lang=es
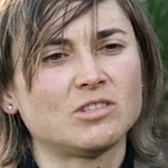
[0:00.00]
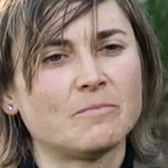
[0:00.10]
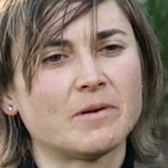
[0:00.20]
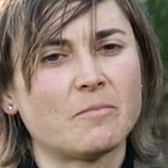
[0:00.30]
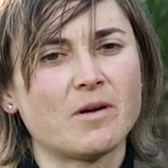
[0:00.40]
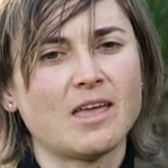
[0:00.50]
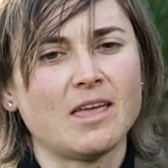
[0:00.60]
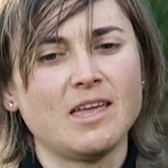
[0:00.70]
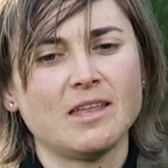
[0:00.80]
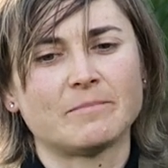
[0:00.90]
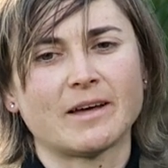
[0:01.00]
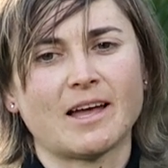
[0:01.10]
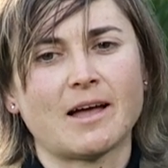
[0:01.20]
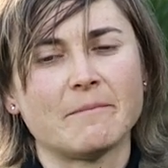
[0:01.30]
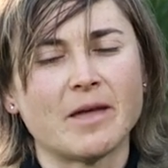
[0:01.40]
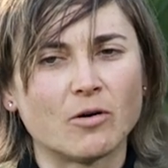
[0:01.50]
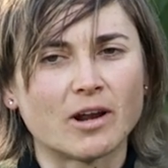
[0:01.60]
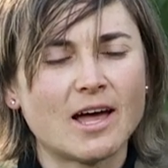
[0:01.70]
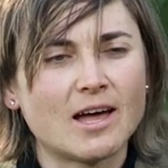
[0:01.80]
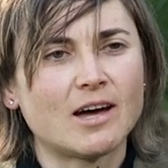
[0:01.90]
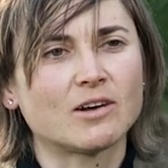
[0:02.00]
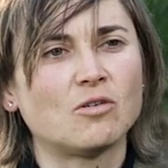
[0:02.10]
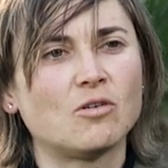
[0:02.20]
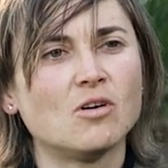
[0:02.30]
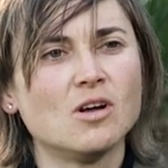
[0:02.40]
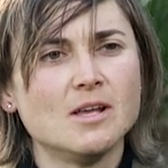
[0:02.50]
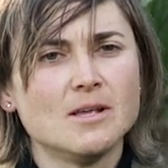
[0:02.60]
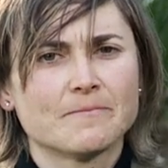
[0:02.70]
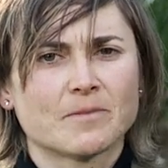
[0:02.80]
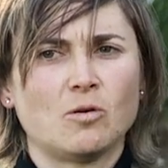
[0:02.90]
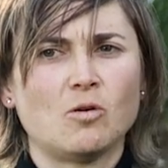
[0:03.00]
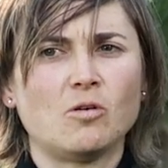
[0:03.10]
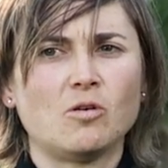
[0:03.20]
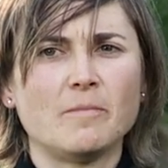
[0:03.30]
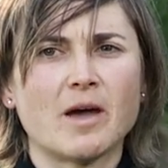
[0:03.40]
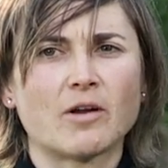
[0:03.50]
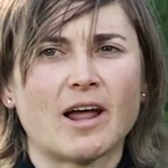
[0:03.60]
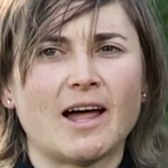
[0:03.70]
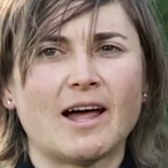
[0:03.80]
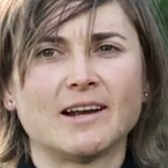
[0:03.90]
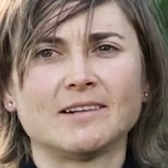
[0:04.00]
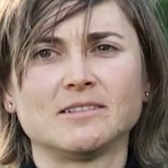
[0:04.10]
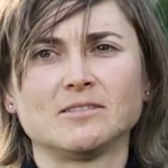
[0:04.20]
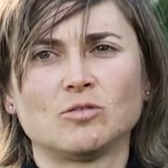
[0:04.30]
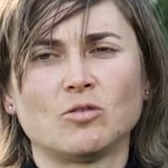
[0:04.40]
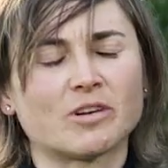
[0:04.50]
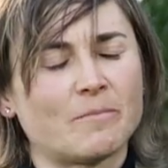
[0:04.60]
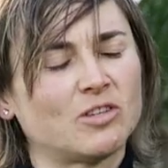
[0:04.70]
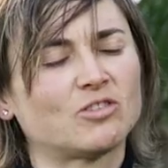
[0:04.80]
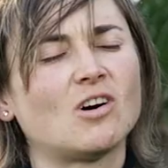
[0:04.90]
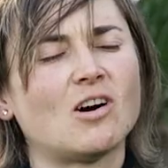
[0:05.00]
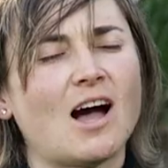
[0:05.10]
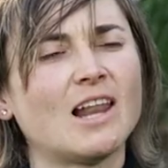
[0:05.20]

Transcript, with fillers: siempre puedes ir para mejorar o, o mejorar con respecto a